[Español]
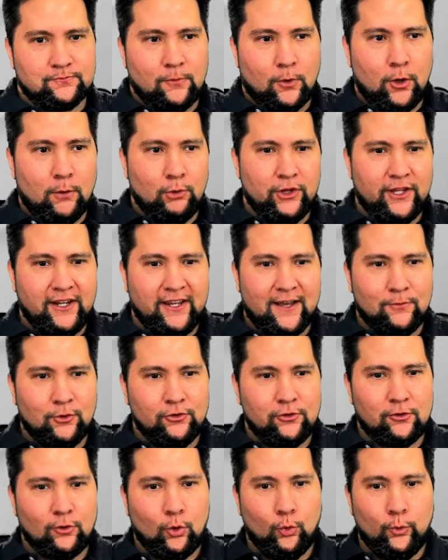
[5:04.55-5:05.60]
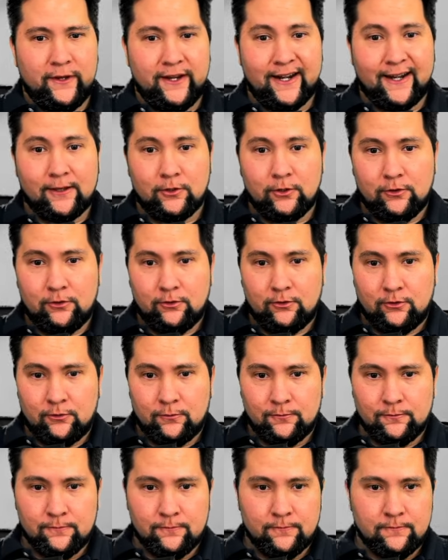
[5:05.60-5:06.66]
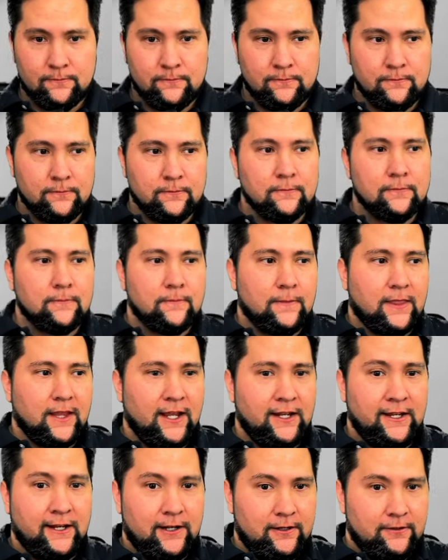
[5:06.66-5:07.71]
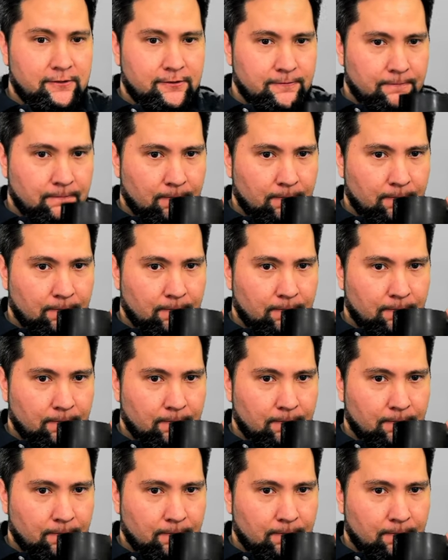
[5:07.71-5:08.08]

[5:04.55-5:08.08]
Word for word: ¿Cómo diríamos cubiertos en inglés?